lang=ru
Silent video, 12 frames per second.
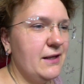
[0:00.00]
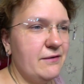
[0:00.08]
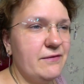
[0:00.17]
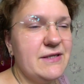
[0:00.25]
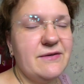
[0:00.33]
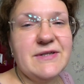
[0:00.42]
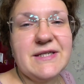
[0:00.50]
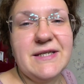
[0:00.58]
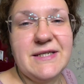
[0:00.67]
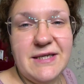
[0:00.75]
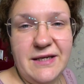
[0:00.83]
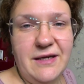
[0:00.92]
в
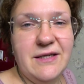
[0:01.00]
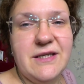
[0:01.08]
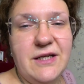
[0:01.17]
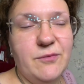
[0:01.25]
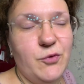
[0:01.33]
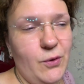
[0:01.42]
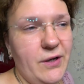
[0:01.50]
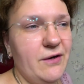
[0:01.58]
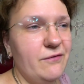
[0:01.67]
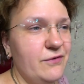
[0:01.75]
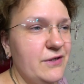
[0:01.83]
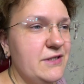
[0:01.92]
воскресенье отдельным
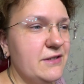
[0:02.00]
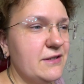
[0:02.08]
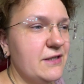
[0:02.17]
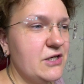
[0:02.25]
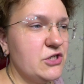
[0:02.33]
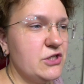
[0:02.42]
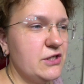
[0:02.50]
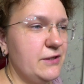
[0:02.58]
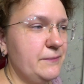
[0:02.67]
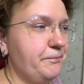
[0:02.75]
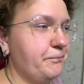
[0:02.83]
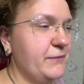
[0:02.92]
роликом выйдет
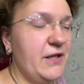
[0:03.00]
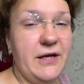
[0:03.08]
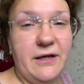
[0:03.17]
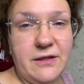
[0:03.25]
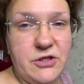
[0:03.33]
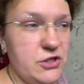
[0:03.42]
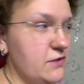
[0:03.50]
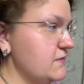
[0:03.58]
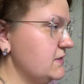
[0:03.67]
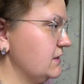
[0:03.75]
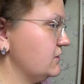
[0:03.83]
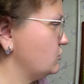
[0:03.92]
наши тарелочки
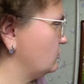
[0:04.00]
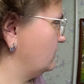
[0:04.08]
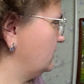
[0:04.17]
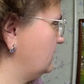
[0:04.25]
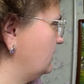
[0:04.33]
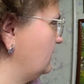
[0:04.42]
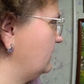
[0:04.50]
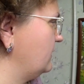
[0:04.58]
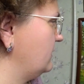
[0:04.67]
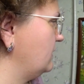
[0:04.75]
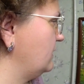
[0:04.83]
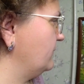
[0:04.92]
все, что мы ели,
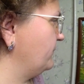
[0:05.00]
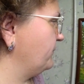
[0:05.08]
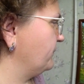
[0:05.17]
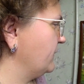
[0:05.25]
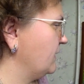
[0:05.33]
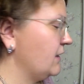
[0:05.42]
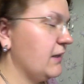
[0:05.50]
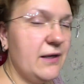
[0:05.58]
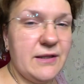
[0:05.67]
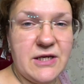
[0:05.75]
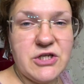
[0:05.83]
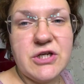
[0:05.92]
и
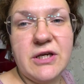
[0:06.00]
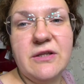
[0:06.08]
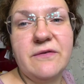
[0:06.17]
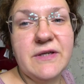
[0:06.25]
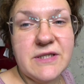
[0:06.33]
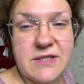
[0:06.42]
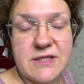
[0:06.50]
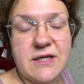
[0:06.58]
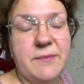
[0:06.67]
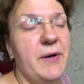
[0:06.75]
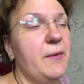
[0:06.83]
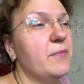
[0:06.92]
наши отвесы.
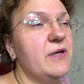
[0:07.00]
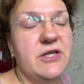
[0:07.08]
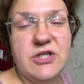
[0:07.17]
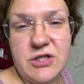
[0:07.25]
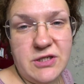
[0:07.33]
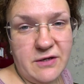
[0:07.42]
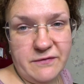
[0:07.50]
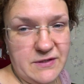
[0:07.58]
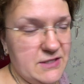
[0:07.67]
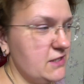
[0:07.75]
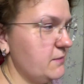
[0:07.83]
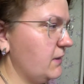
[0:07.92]
Прям ежедневно
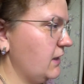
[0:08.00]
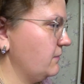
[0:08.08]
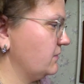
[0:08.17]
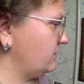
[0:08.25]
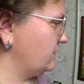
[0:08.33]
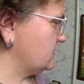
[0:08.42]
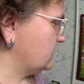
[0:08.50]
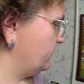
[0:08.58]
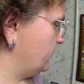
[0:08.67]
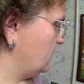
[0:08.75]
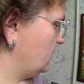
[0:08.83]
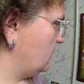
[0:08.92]
снимаем отвесы.
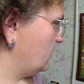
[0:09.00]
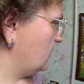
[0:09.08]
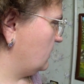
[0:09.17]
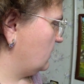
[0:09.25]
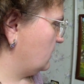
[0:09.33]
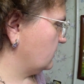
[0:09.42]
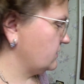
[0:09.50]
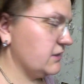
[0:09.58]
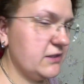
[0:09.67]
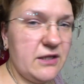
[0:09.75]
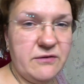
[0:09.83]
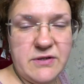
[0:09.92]

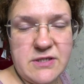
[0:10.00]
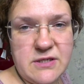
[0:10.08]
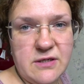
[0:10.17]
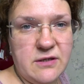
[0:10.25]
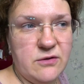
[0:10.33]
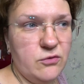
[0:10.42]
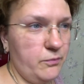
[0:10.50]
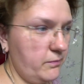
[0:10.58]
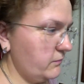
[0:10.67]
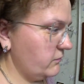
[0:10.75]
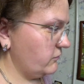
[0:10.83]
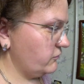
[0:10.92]
Где-то отвесы, ну,
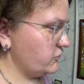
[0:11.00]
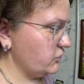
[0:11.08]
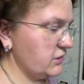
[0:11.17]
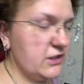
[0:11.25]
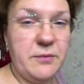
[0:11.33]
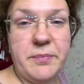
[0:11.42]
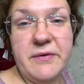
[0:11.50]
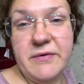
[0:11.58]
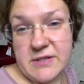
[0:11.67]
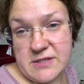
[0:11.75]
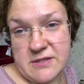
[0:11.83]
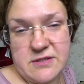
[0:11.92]
где-то
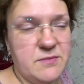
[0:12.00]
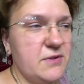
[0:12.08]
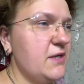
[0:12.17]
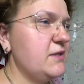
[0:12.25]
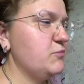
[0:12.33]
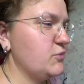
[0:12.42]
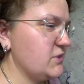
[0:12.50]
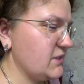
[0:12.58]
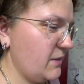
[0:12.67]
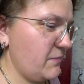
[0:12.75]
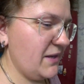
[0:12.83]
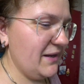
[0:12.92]
привесы, смотреть будете
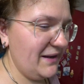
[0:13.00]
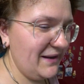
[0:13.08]
сами,